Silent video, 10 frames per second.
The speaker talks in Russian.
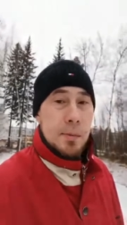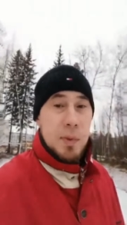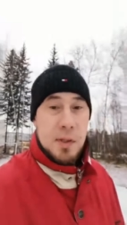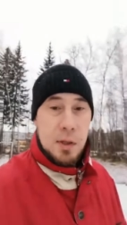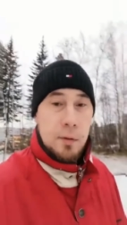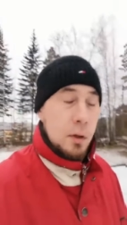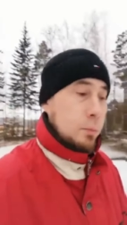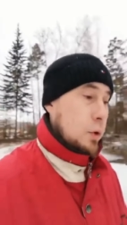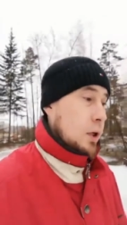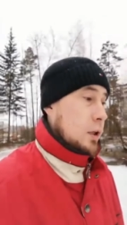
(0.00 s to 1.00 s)
задавал
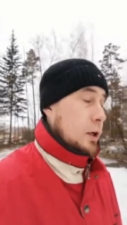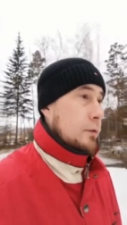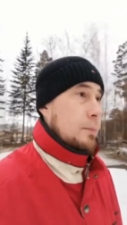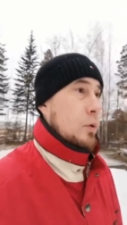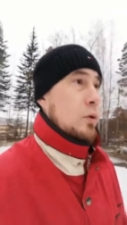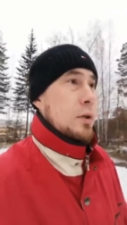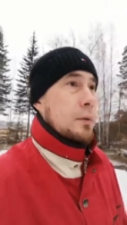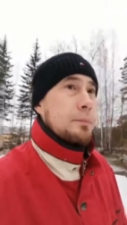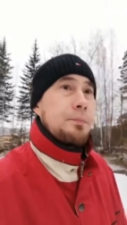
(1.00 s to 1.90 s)
ему некоторые вопросы.